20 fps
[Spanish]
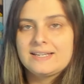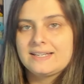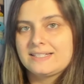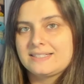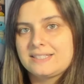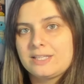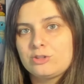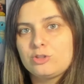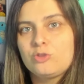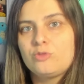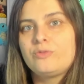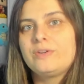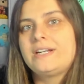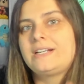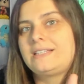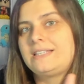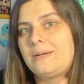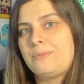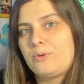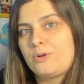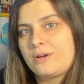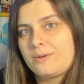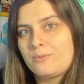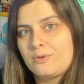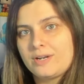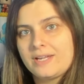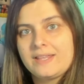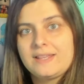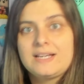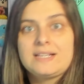que están de oferta,
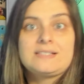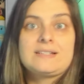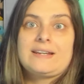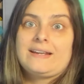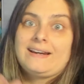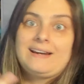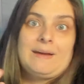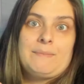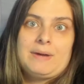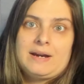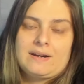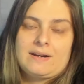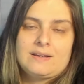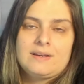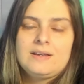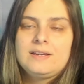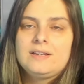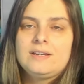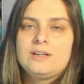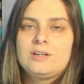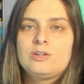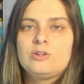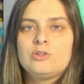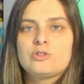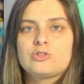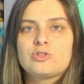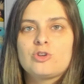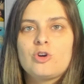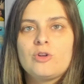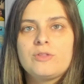Pokémonedas, reclamar
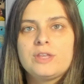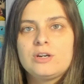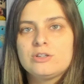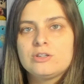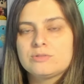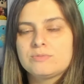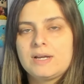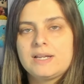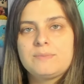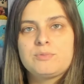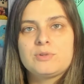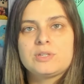los códigos, ¿vale?